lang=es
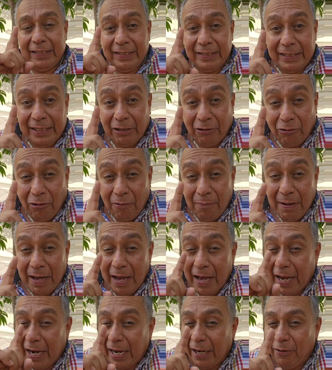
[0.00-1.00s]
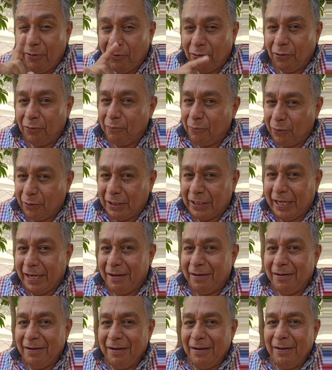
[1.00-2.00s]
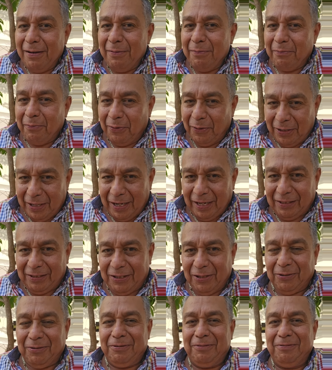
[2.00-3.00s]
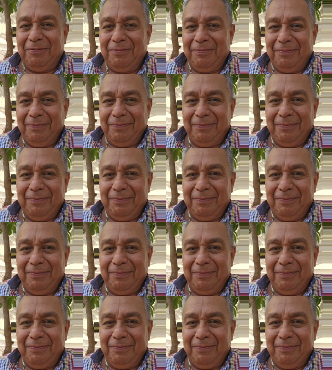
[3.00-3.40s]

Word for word: Si toma, hágalo con mucha moderación.